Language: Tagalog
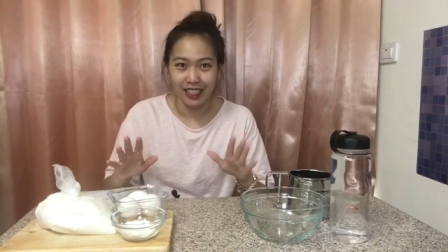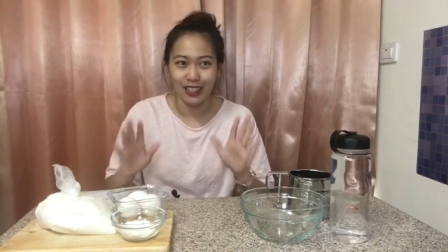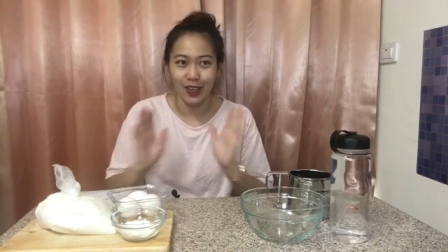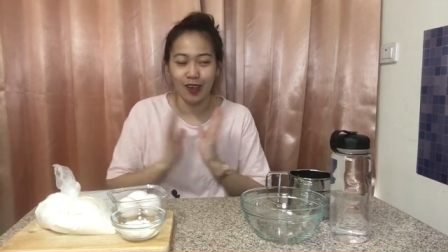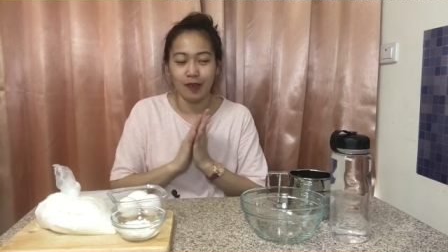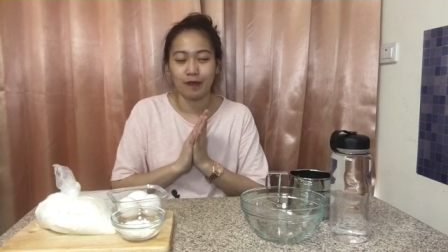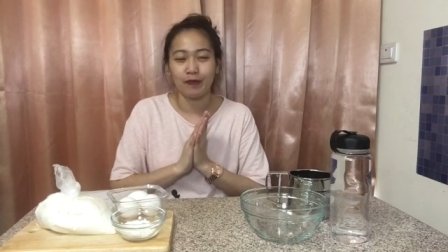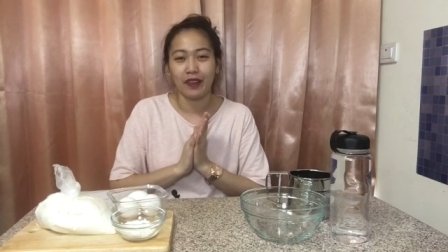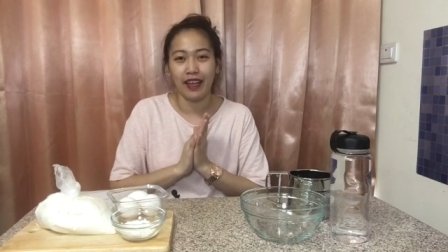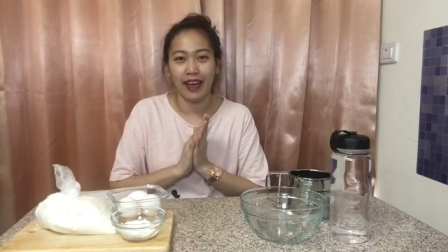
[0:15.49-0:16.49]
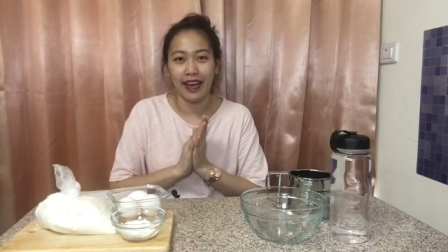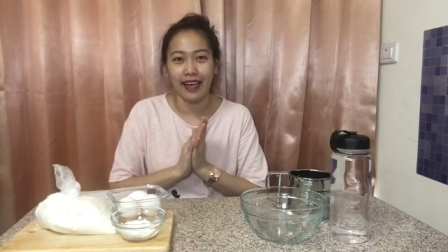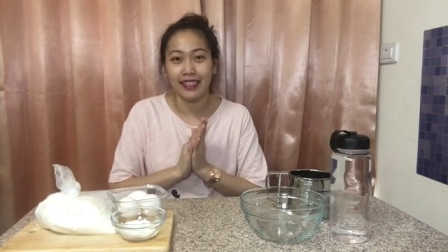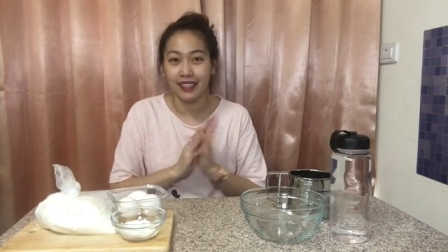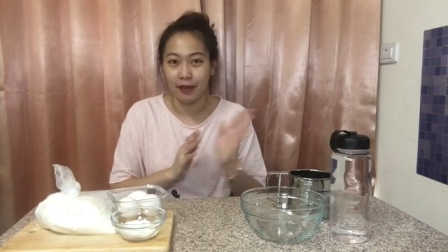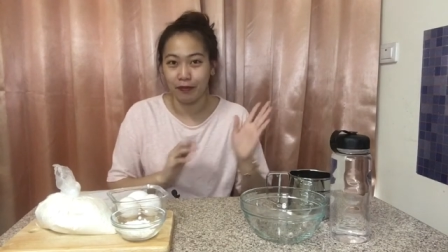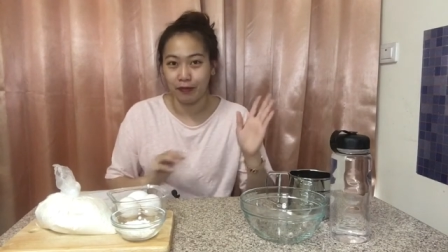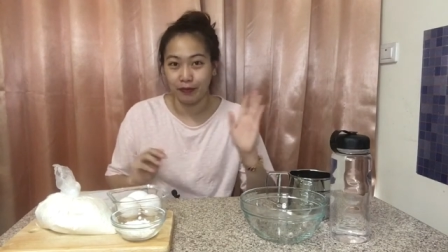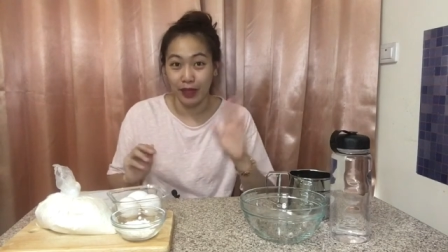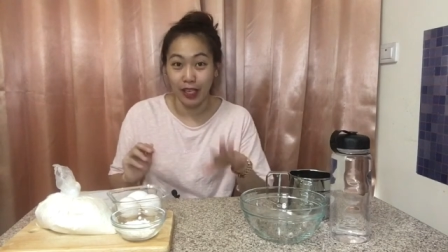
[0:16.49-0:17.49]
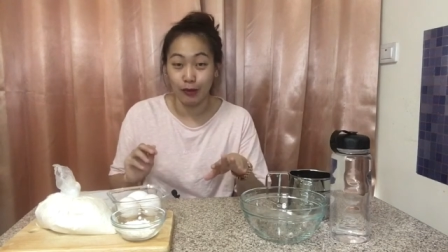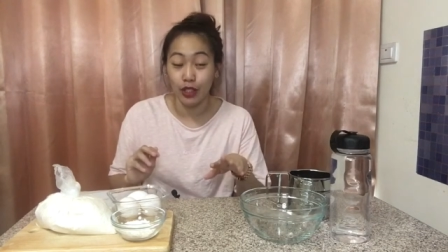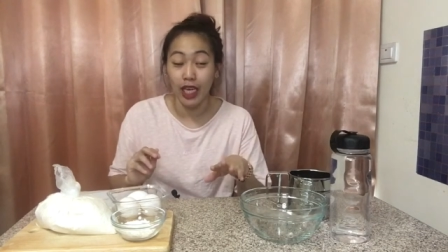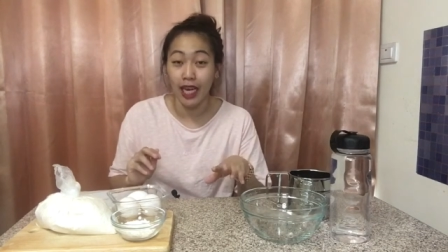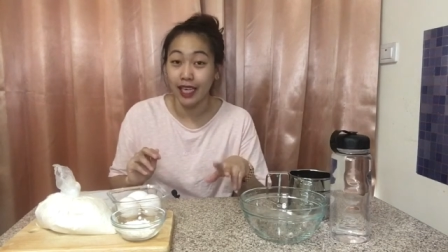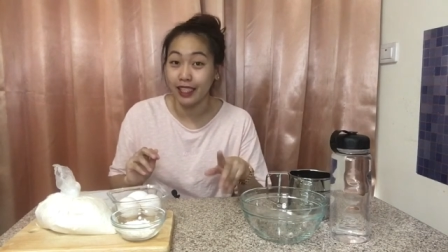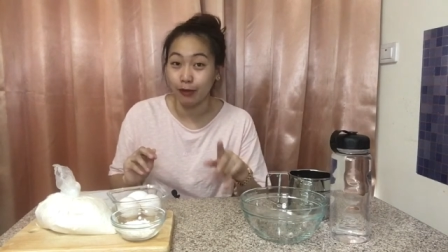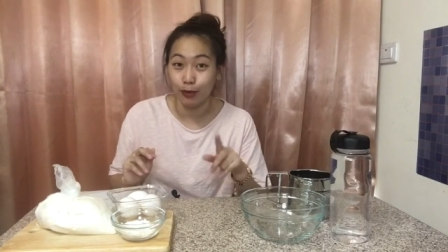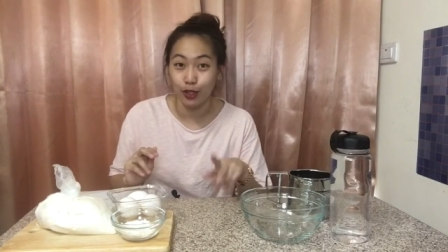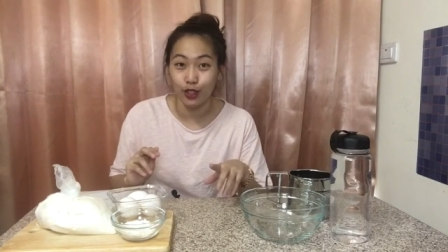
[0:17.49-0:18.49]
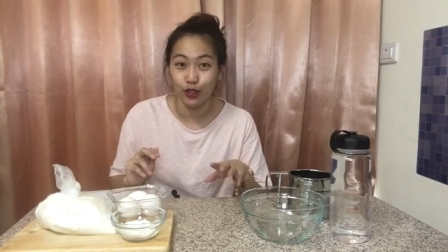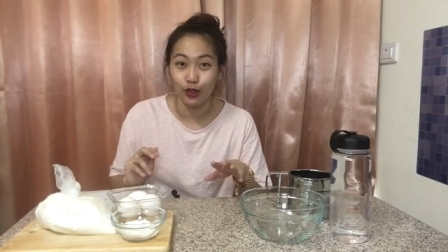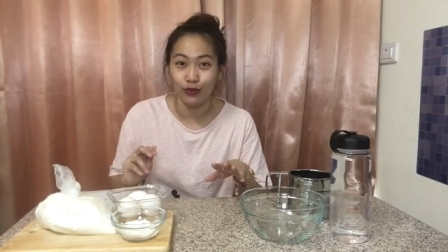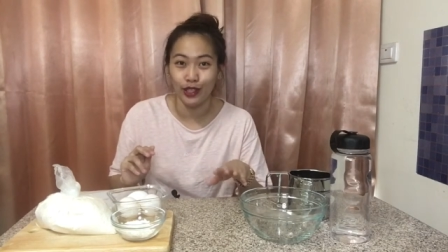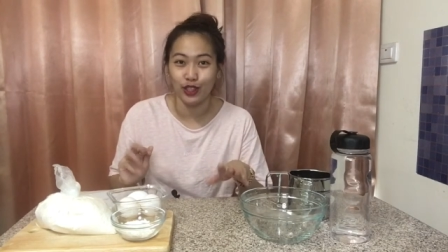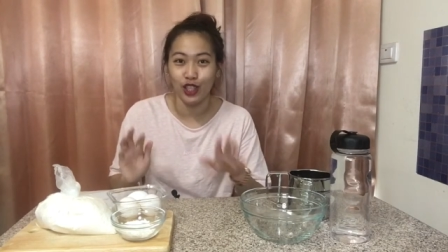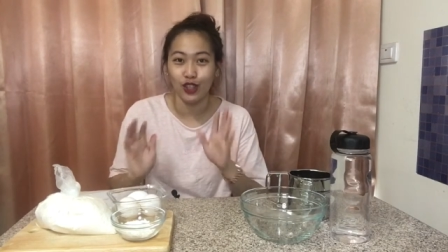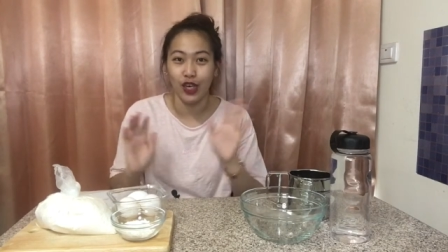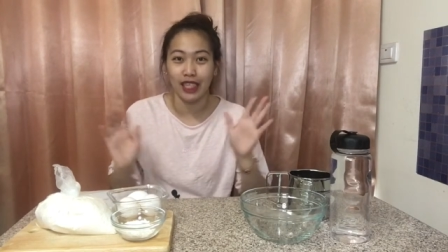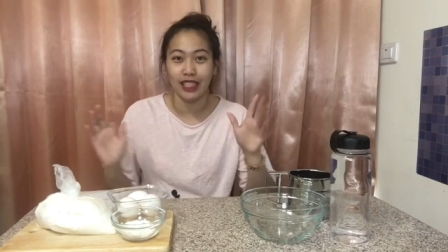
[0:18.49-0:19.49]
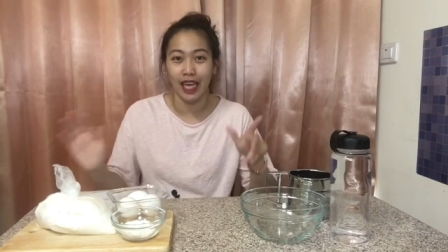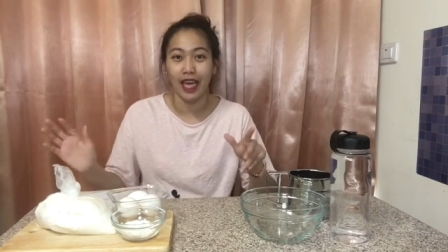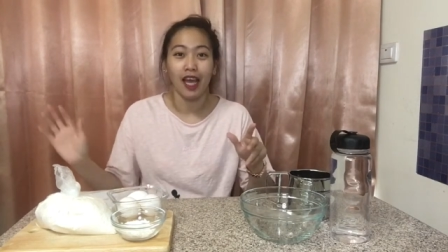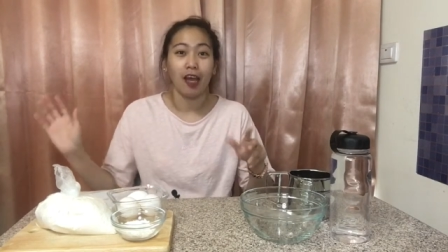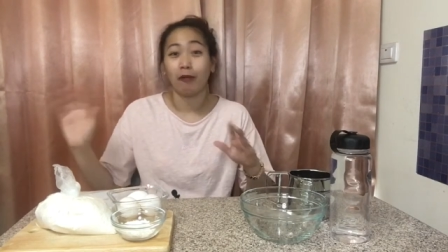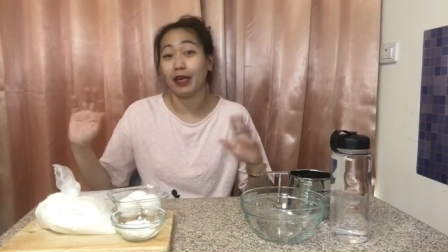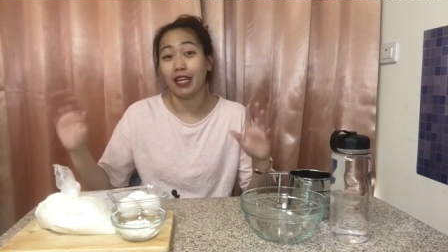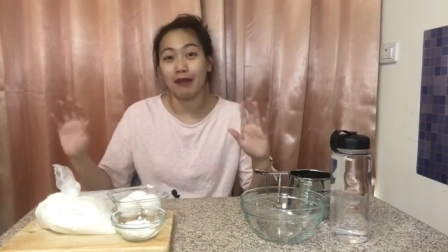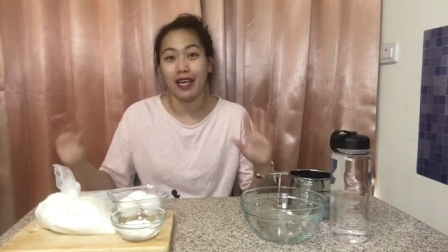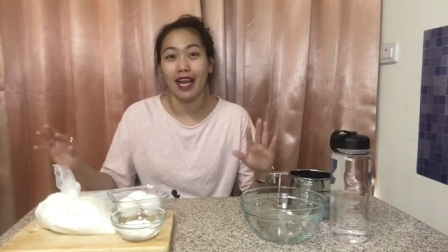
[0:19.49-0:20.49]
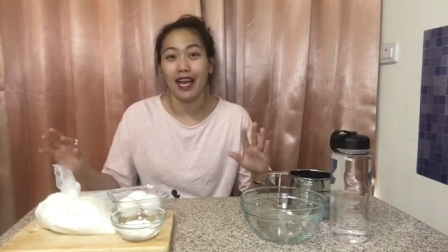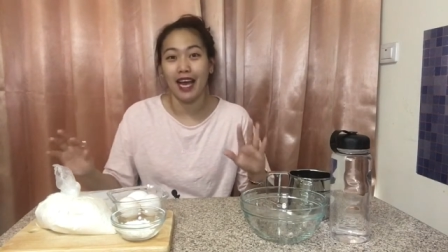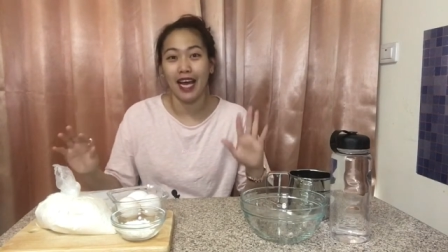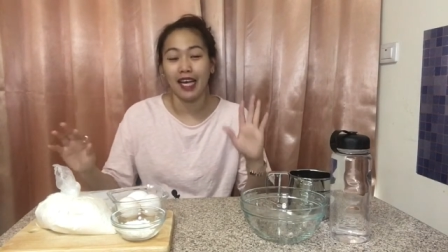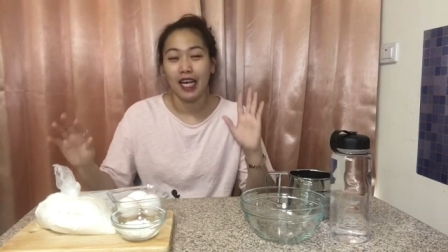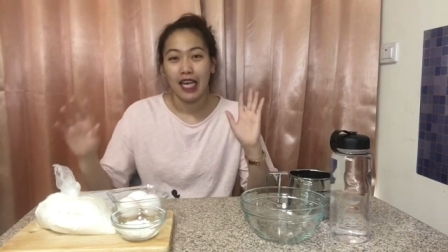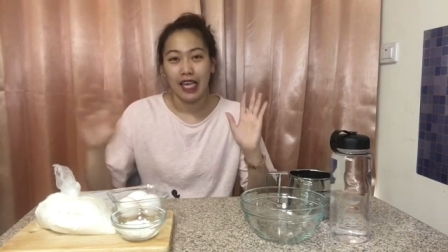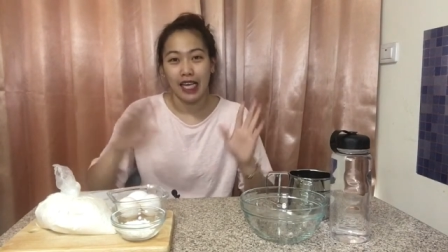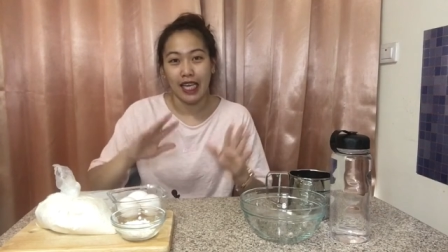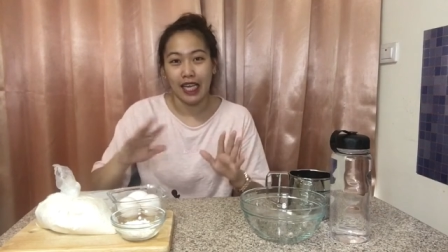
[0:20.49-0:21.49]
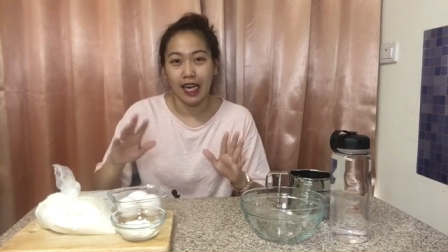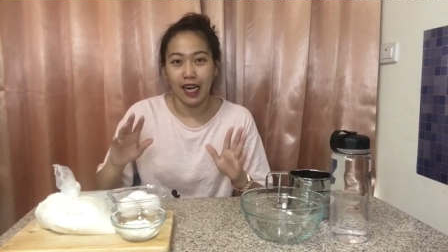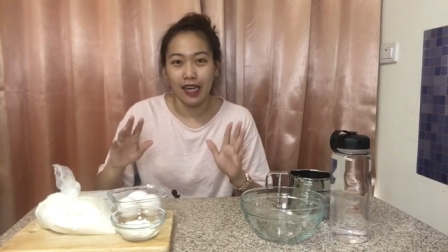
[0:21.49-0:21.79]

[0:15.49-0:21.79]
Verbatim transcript: So, guys, mm, alam nyo na, tapusin nyo tong video na to kasi maya-maya lang, eh,